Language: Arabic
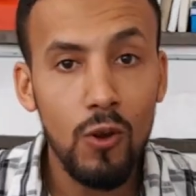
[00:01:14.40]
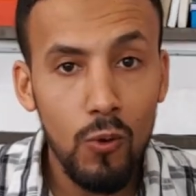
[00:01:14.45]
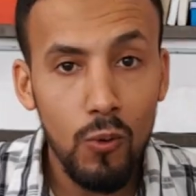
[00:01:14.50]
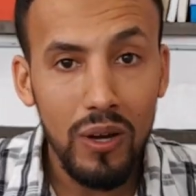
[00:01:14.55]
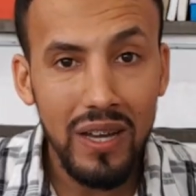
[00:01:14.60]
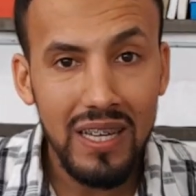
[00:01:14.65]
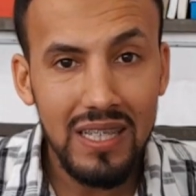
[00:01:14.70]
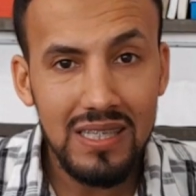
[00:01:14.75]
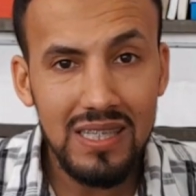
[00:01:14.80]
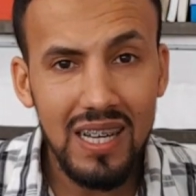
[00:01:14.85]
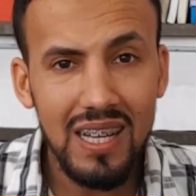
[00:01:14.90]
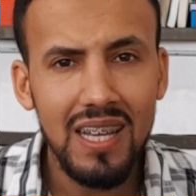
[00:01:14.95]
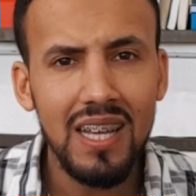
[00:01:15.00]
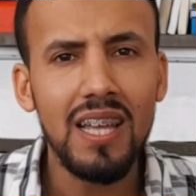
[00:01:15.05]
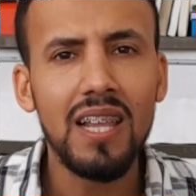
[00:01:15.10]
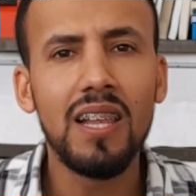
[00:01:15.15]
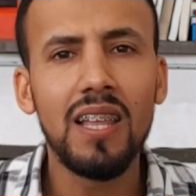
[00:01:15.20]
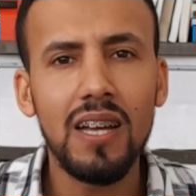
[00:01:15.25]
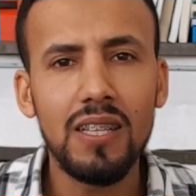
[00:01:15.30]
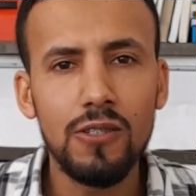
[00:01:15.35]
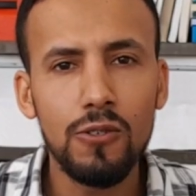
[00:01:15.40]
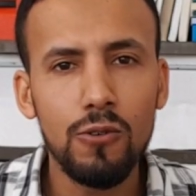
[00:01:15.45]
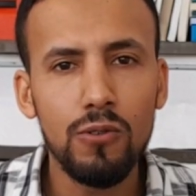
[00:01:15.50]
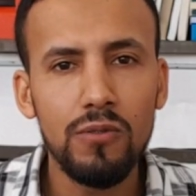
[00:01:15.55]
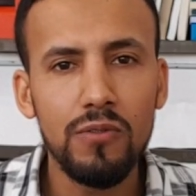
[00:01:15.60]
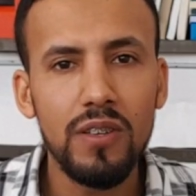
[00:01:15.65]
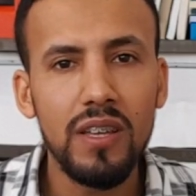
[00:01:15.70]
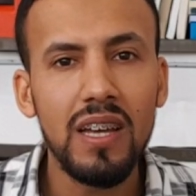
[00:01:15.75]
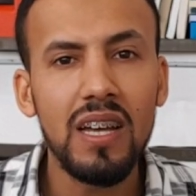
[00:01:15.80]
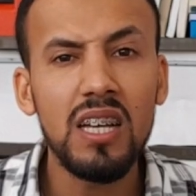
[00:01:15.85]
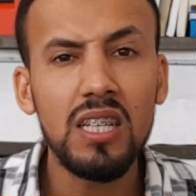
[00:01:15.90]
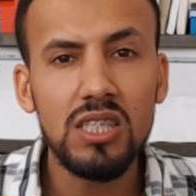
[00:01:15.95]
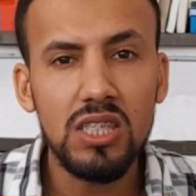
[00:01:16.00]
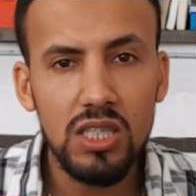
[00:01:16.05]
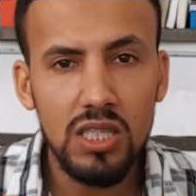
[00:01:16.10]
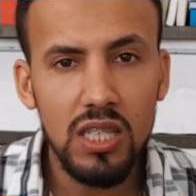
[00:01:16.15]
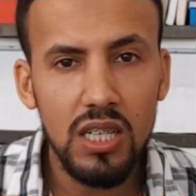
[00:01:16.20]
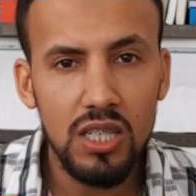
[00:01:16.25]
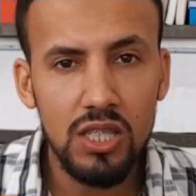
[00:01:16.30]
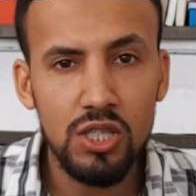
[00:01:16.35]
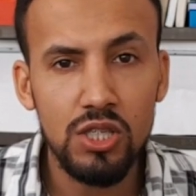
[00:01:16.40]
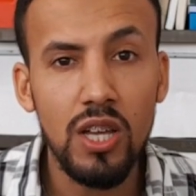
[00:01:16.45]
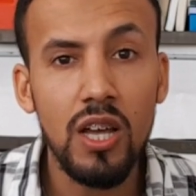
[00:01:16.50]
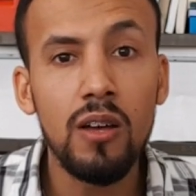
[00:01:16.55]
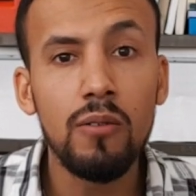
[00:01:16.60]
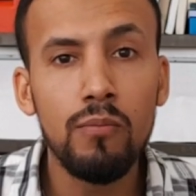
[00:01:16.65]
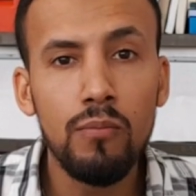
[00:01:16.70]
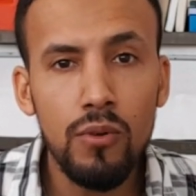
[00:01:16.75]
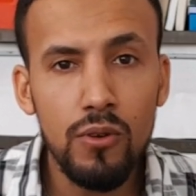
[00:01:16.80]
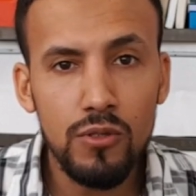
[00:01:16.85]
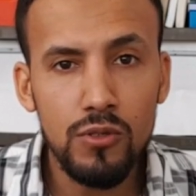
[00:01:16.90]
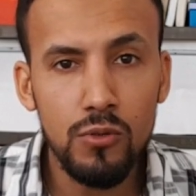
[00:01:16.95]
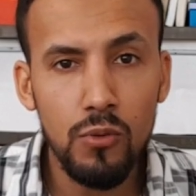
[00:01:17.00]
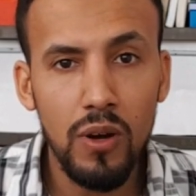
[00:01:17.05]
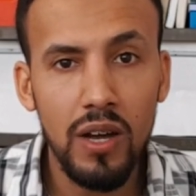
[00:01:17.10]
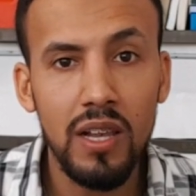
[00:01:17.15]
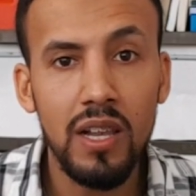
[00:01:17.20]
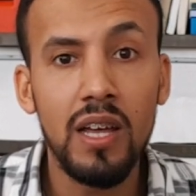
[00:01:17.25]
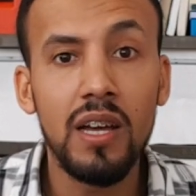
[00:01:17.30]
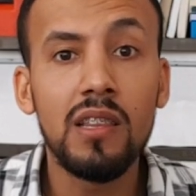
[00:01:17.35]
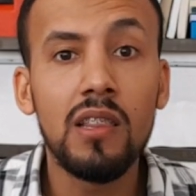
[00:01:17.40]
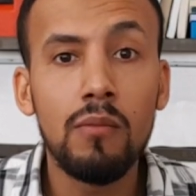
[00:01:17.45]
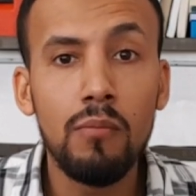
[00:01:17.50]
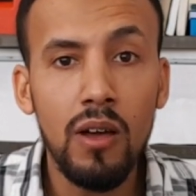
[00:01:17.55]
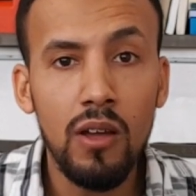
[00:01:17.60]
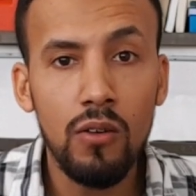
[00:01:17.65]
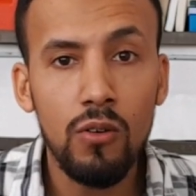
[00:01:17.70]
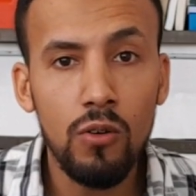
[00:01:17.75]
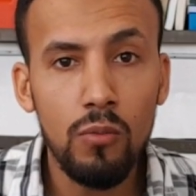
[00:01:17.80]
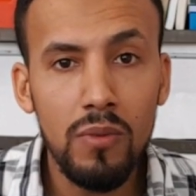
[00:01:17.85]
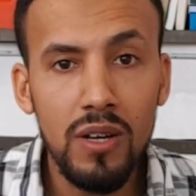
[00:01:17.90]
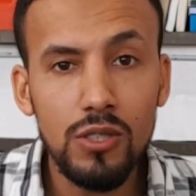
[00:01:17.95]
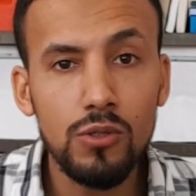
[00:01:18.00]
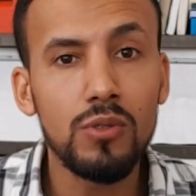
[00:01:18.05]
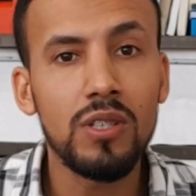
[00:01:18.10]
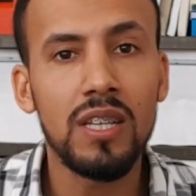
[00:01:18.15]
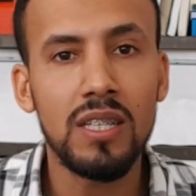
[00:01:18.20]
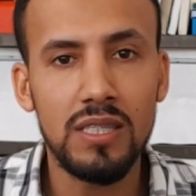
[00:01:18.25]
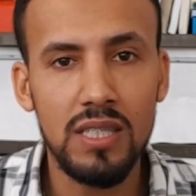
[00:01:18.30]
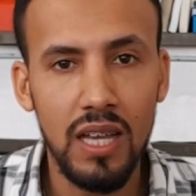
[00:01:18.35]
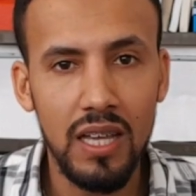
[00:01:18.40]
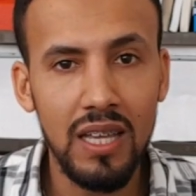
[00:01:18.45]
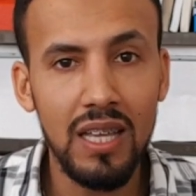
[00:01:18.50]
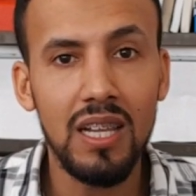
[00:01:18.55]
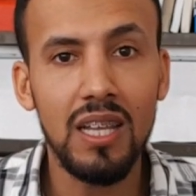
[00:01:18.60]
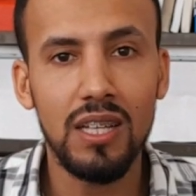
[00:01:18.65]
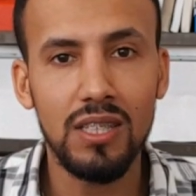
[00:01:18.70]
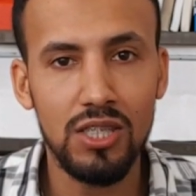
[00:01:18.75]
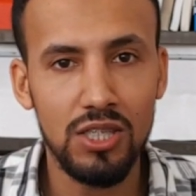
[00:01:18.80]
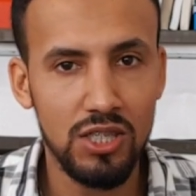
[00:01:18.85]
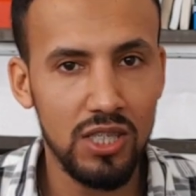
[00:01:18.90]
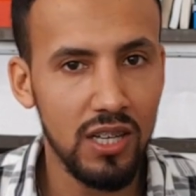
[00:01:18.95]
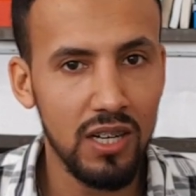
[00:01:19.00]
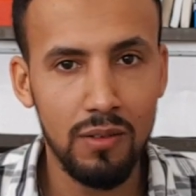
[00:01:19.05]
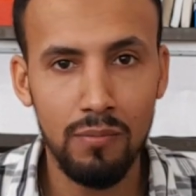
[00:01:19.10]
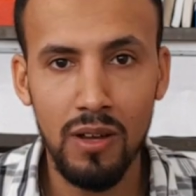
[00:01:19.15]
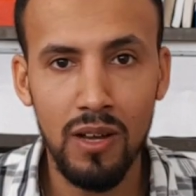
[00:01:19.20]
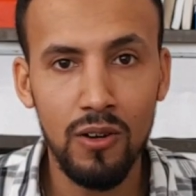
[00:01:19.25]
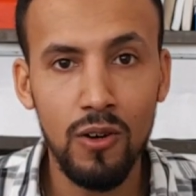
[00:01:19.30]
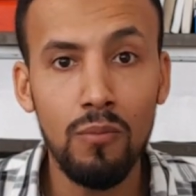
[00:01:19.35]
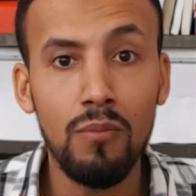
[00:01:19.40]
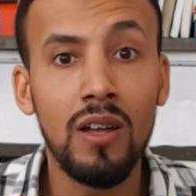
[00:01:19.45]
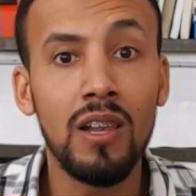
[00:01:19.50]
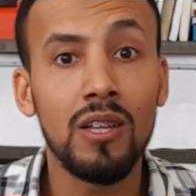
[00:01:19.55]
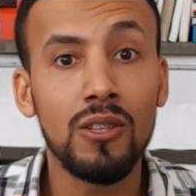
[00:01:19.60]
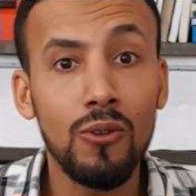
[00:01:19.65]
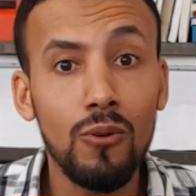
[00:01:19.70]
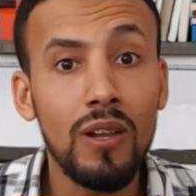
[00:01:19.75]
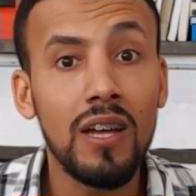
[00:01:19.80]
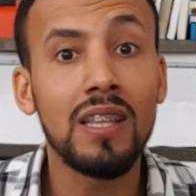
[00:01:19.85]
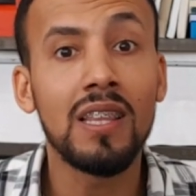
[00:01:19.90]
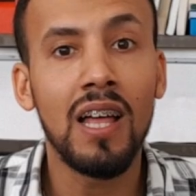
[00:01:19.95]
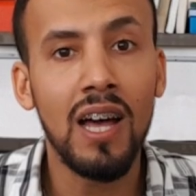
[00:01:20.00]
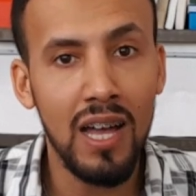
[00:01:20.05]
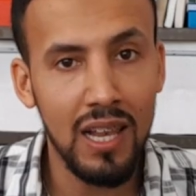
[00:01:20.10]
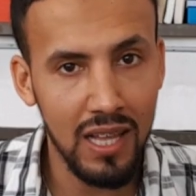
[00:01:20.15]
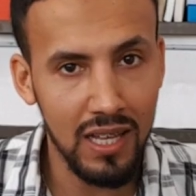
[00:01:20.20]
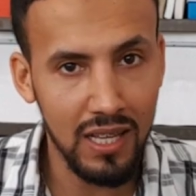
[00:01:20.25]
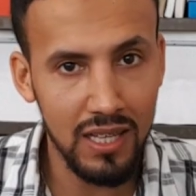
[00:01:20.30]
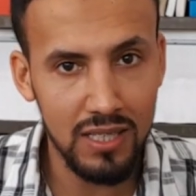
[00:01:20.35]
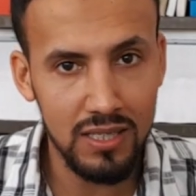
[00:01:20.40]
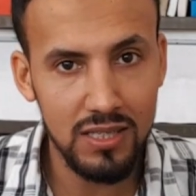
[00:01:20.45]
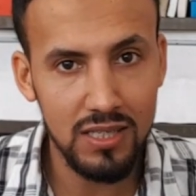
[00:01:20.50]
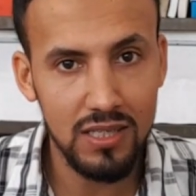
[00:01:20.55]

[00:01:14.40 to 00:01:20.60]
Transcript: الوقيته اللي غادي يكون فيها احتياج ان بوزوان لهذه المعلومات والنصائح اللي غادي نشارك معكم على طول هذه الحلقات